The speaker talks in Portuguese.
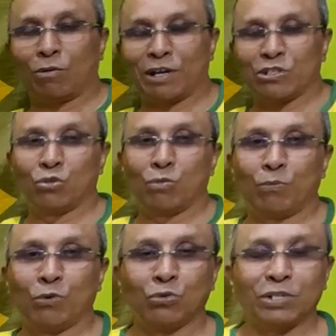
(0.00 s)
Brasil no
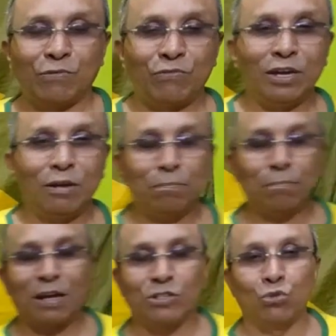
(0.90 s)
Ponto TV,
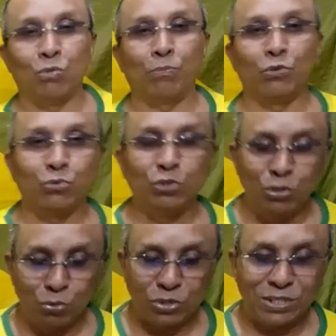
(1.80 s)
Brasil no Ponto
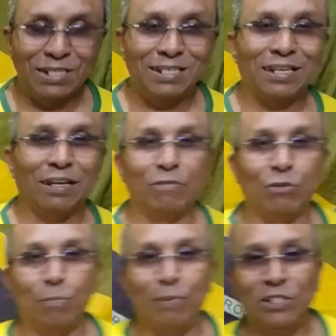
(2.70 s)
News. Se inscreva e
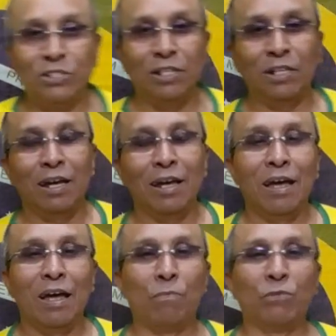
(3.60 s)
compartilhe,
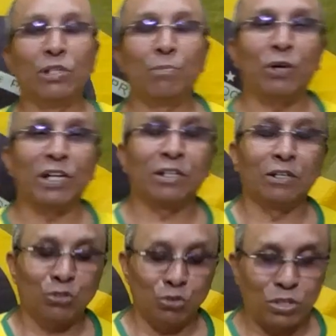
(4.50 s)
é muito
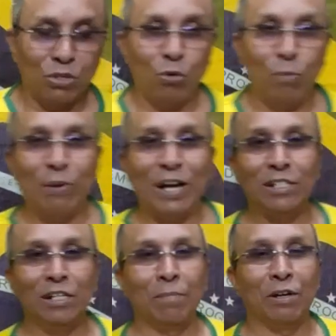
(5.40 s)
importante o seu
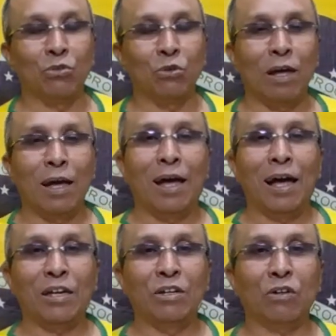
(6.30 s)
compartilhamento.
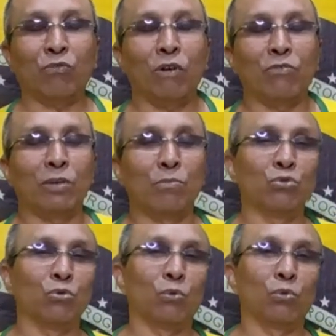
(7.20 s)
Aqui nós fazemos
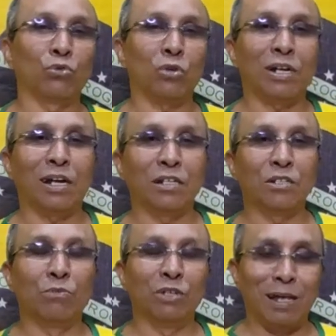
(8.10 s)
um
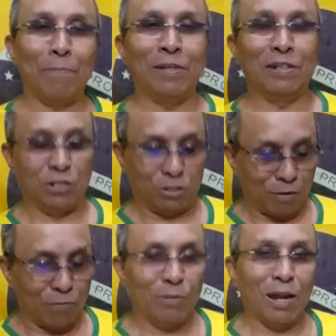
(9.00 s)
jornalismo independente,
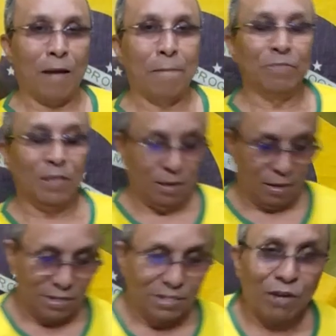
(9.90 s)
mas vamos lá.
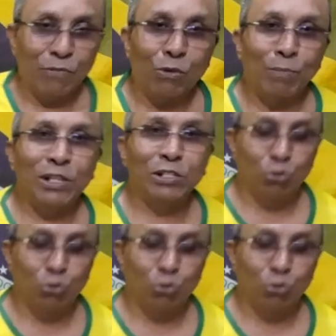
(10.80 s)
Escreva e compartilhe.